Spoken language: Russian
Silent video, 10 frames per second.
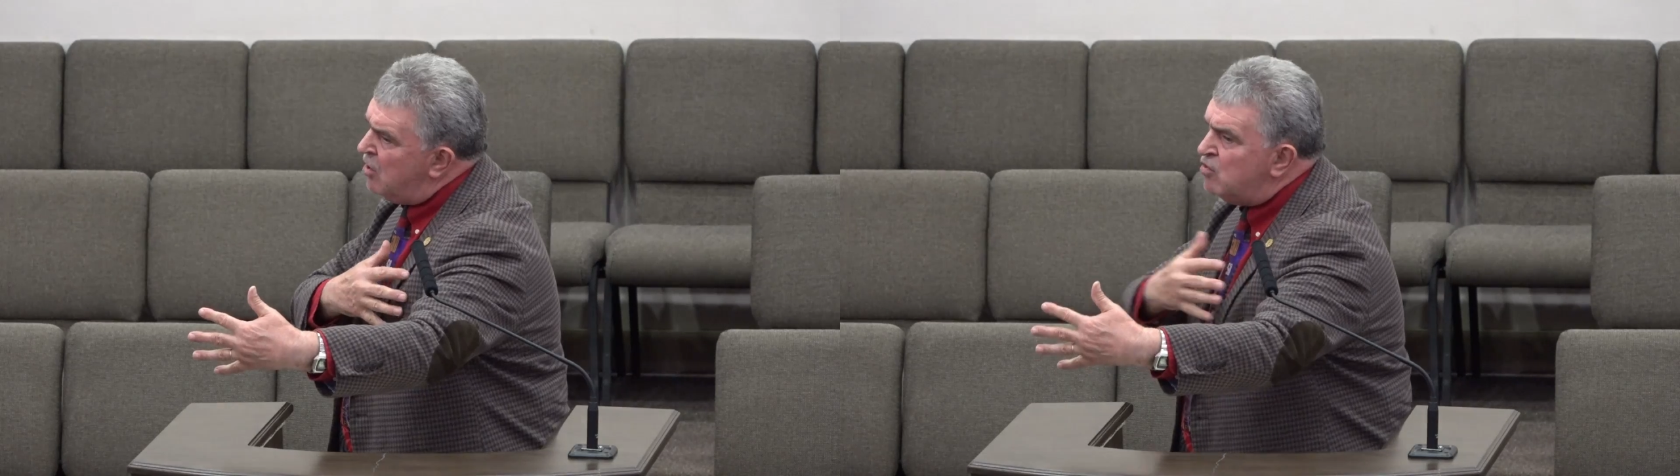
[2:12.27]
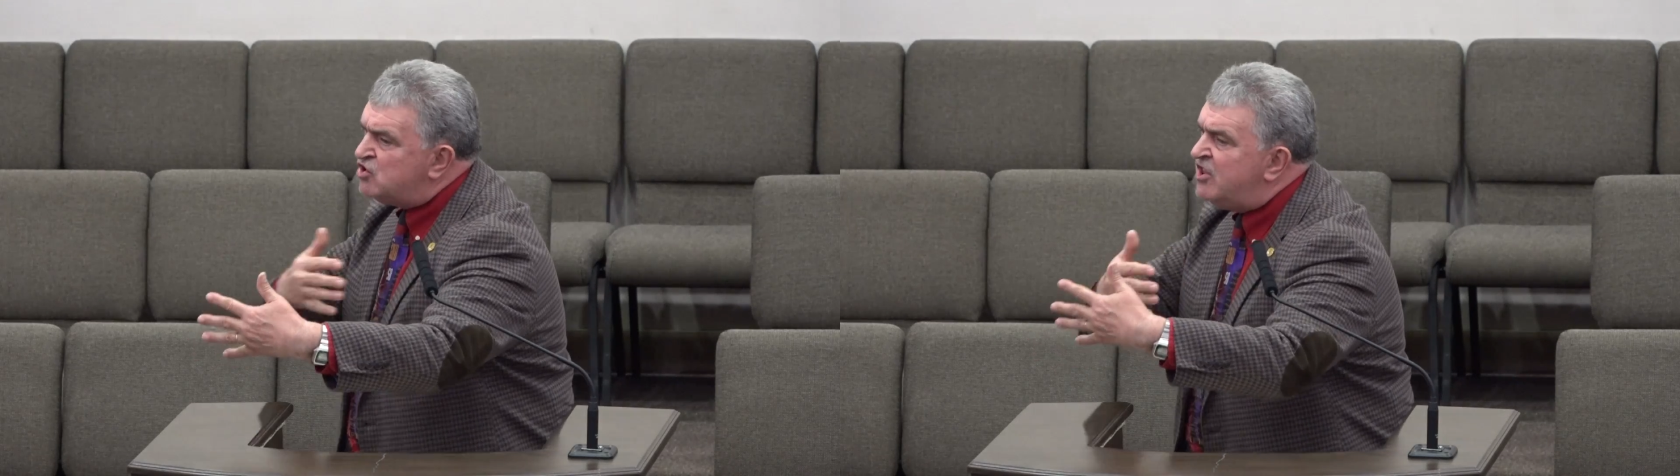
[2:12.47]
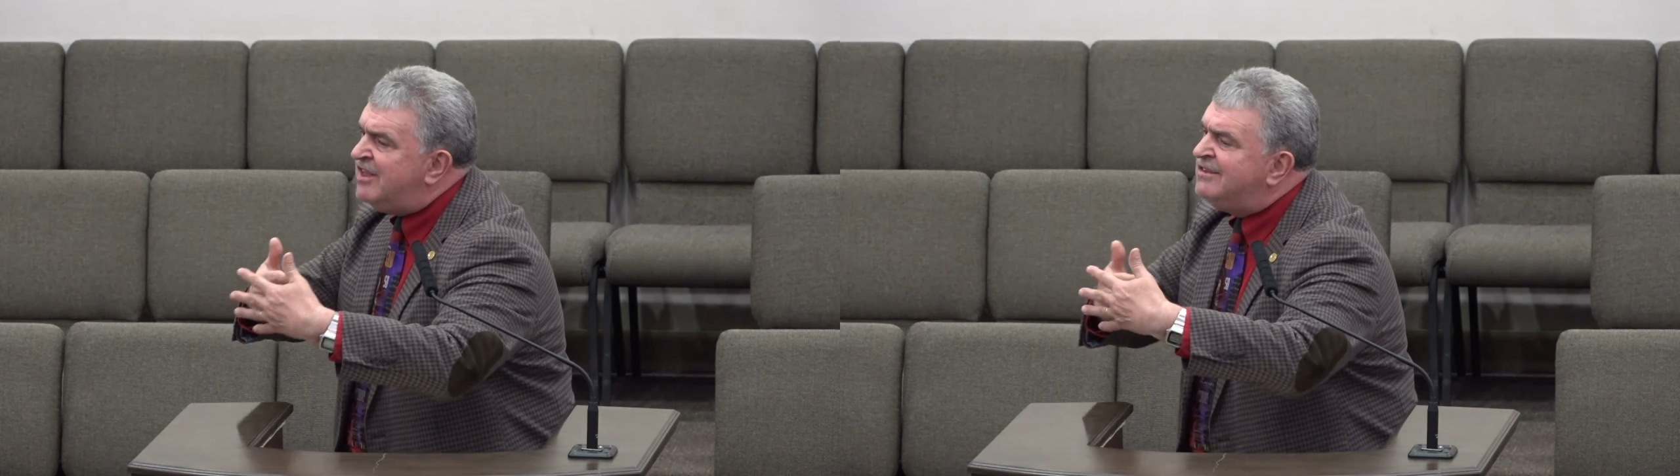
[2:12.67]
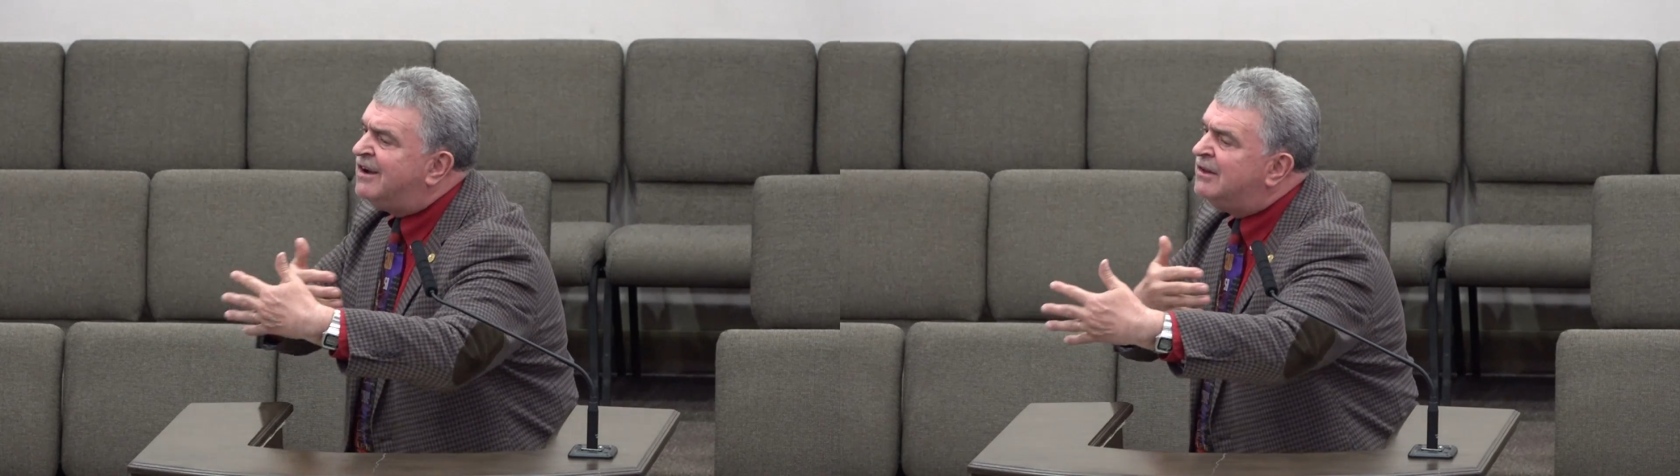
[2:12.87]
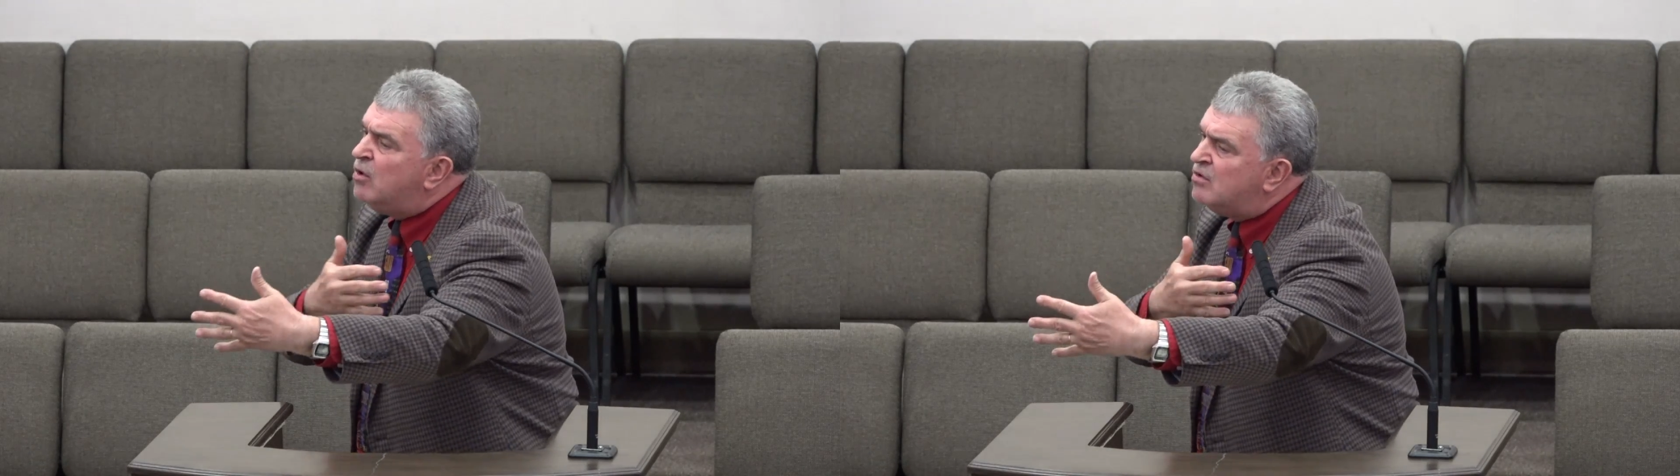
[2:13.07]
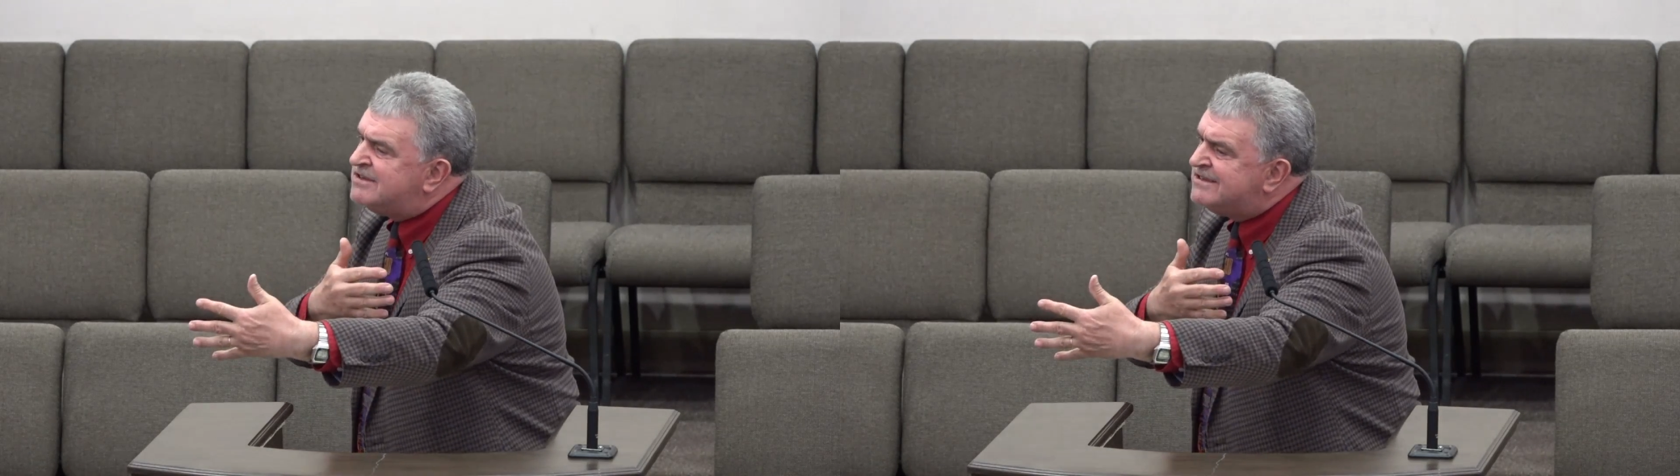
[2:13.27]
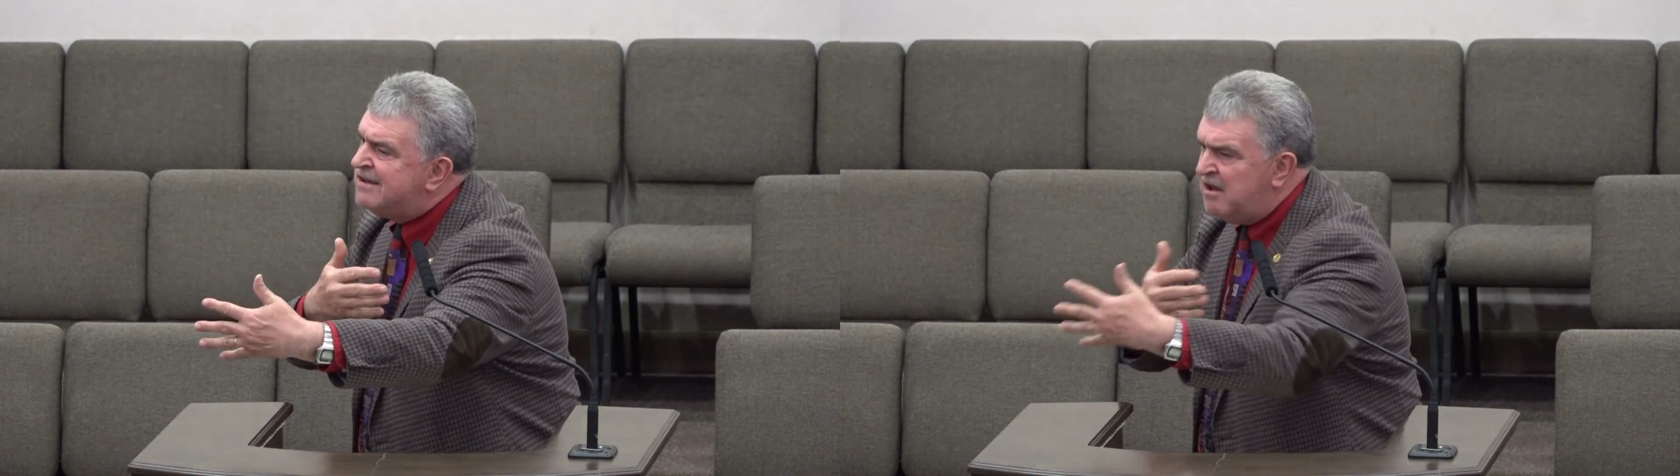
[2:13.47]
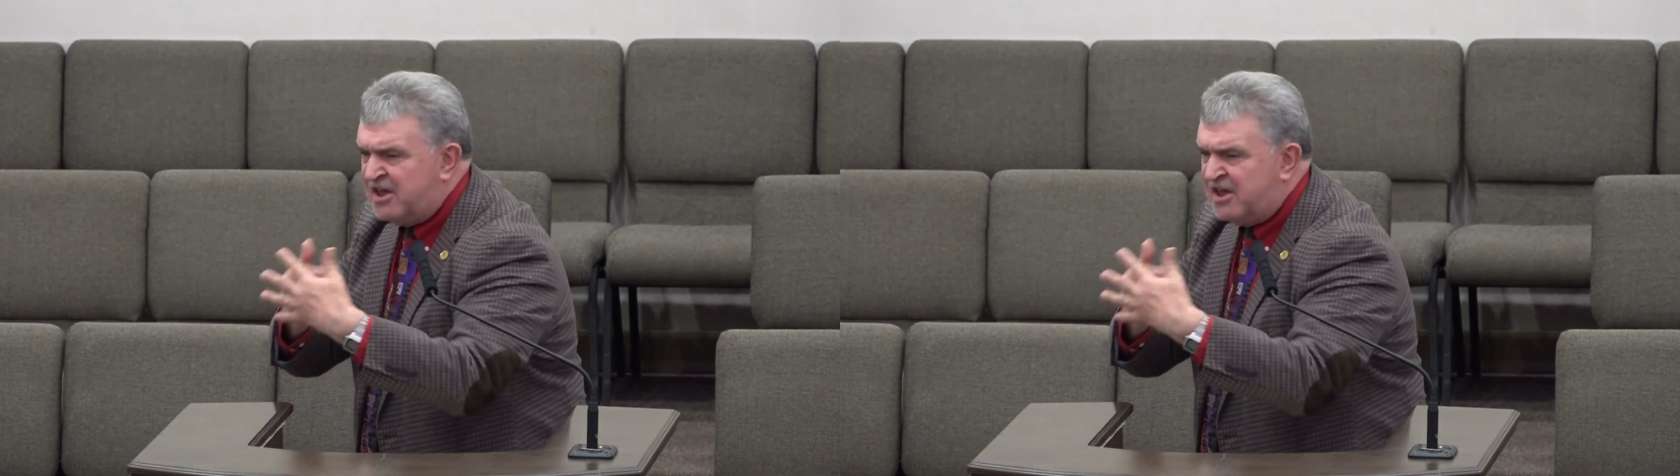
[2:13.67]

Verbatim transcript: уже non close,